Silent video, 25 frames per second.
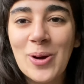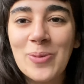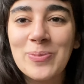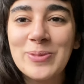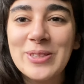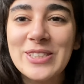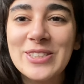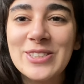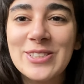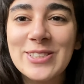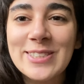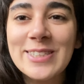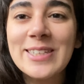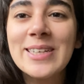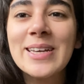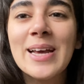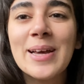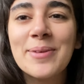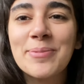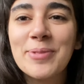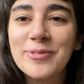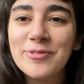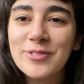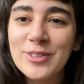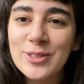amici
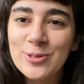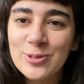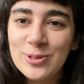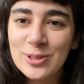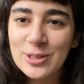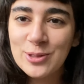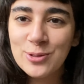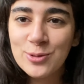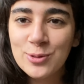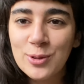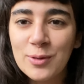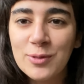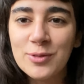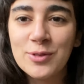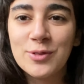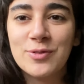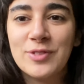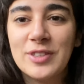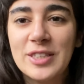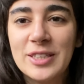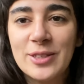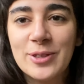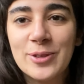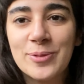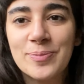e benvenuti in un nuovo
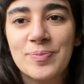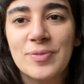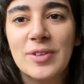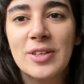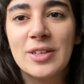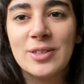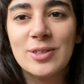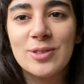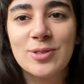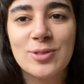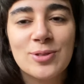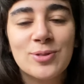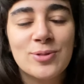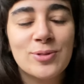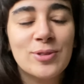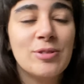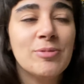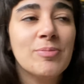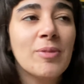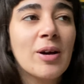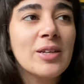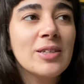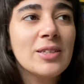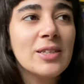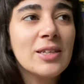video. Io sono
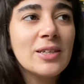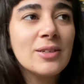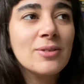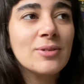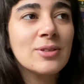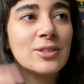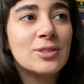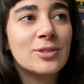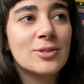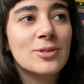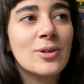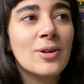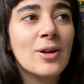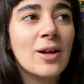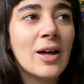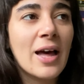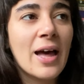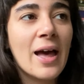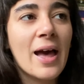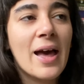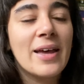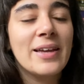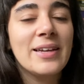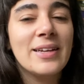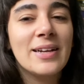Iman e questo
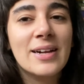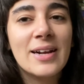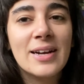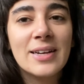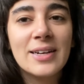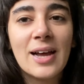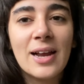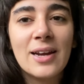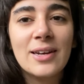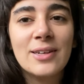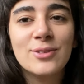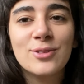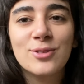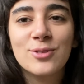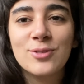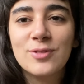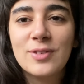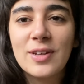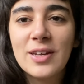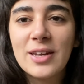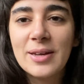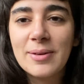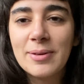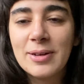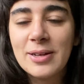è il canale
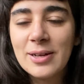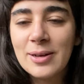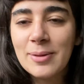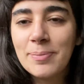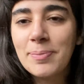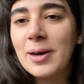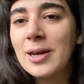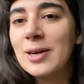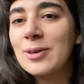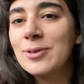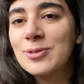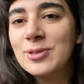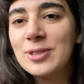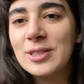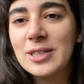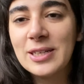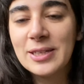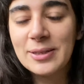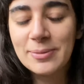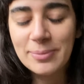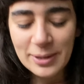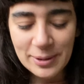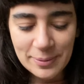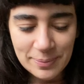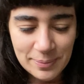dove eh, parlo di
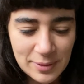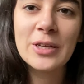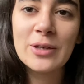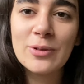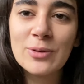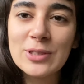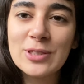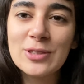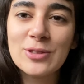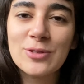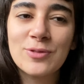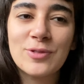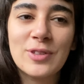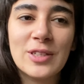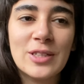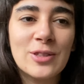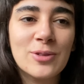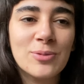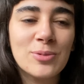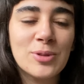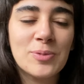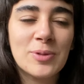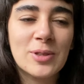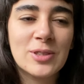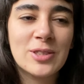libri. In questo
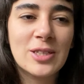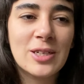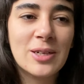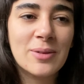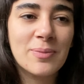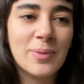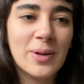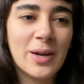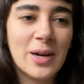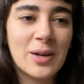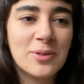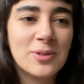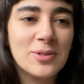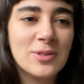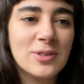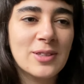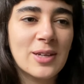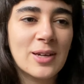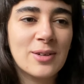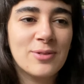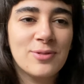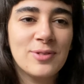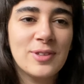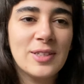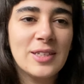video mi piacerebbe
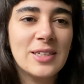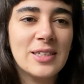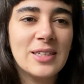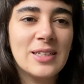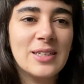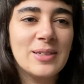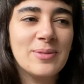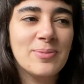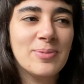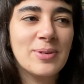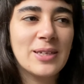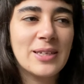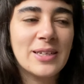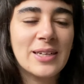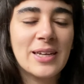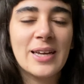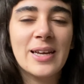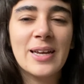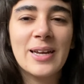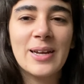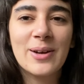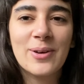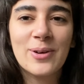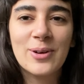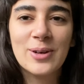raccontarvi i libri
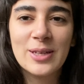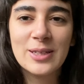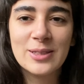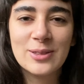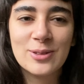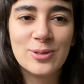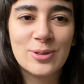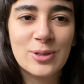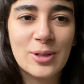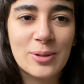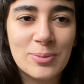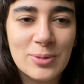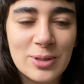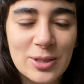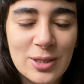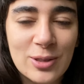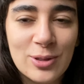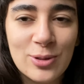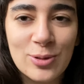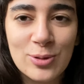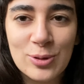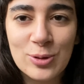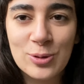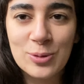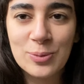che ho letto nel mese
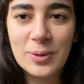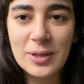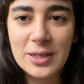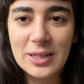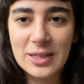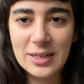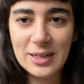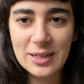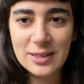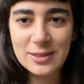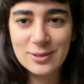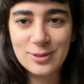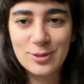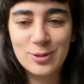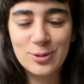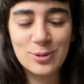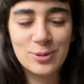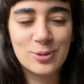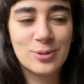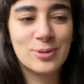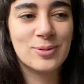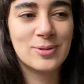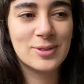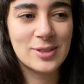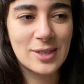di ottobre che
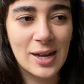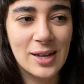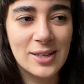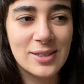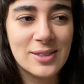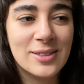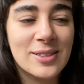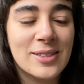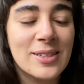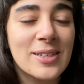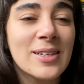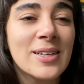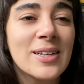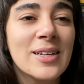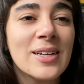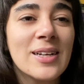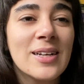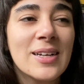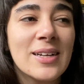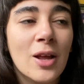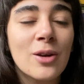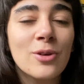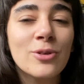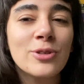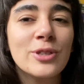sono tanti.
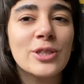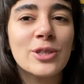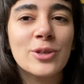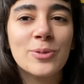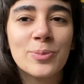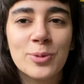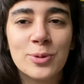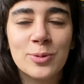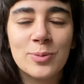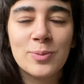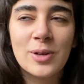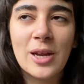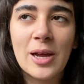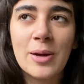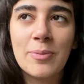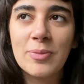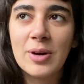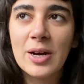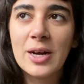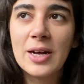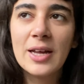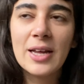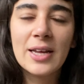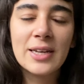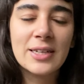L'unico
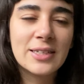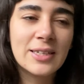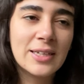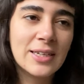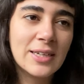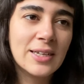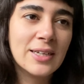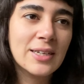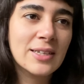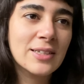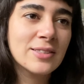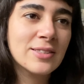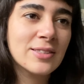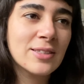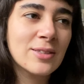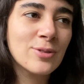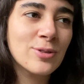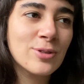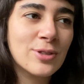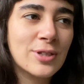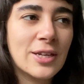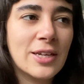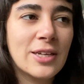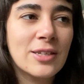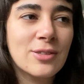problema è che
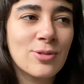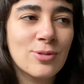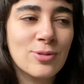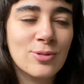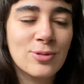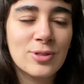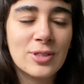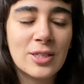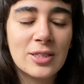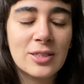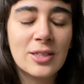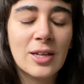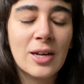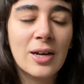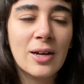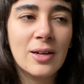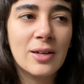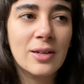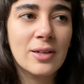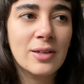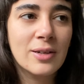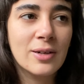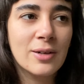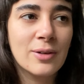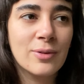essendo che sono stata
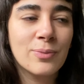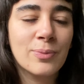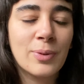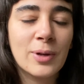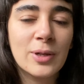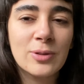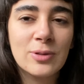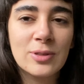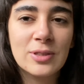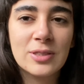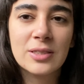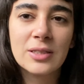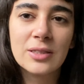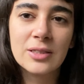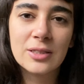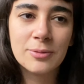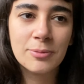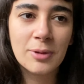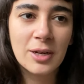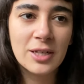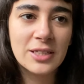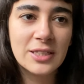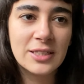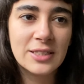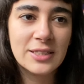eh, un paio di
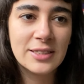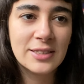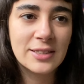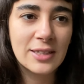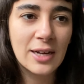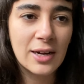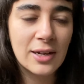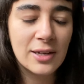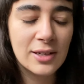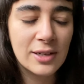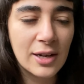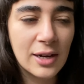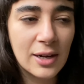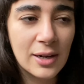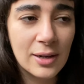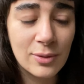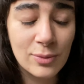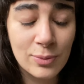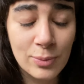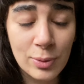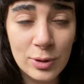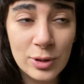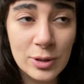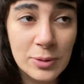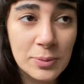settimane in Italia,
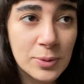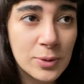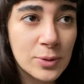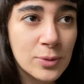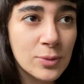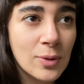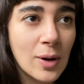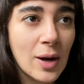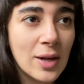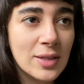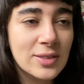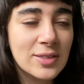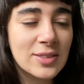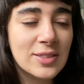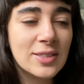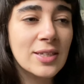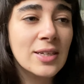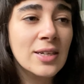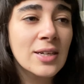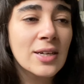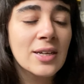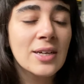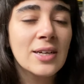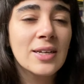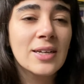un po' di più anzi,
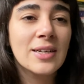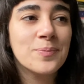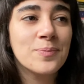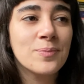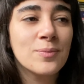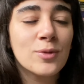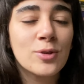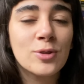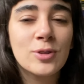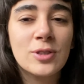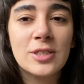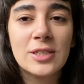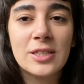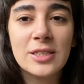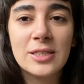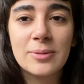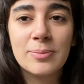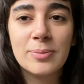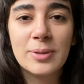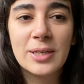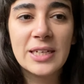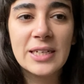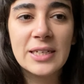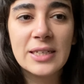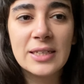molti
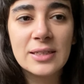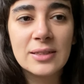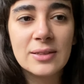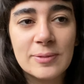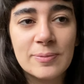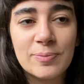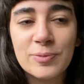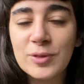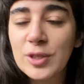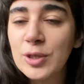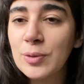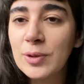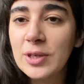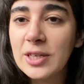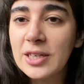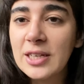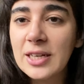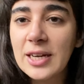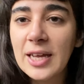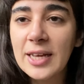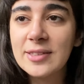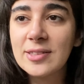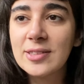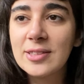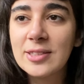libri di quelli
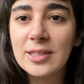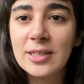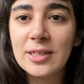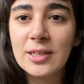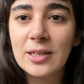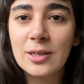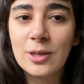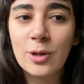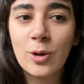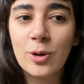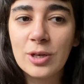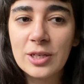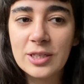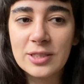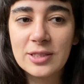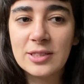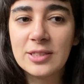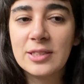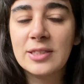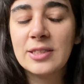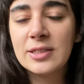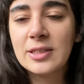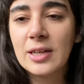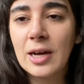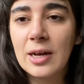letti li ho letti
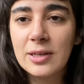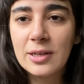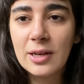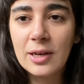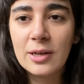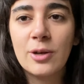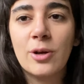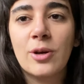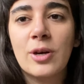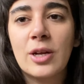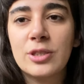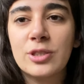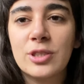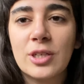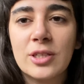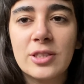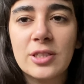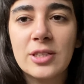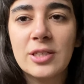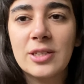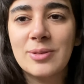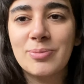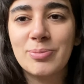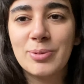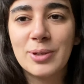in Italia e li ho
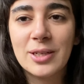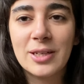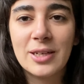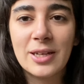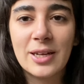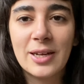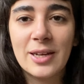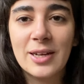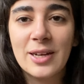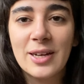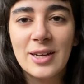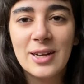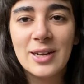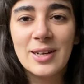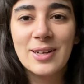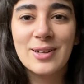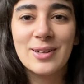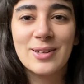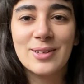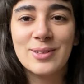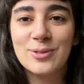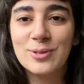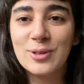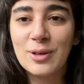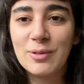lasciati lì perché
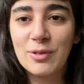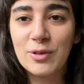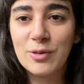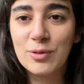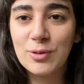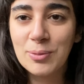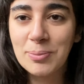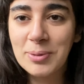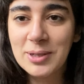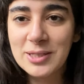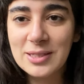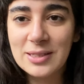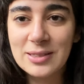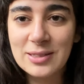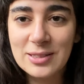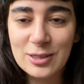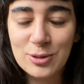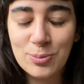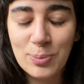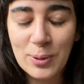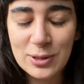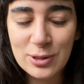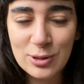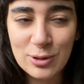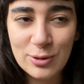non avevo abbastanza
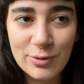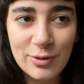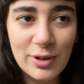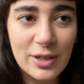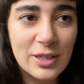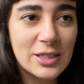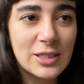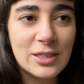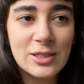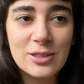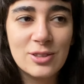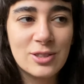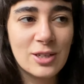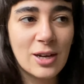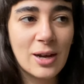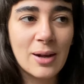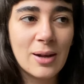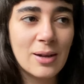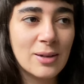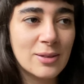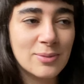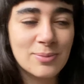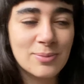spazio in valigia,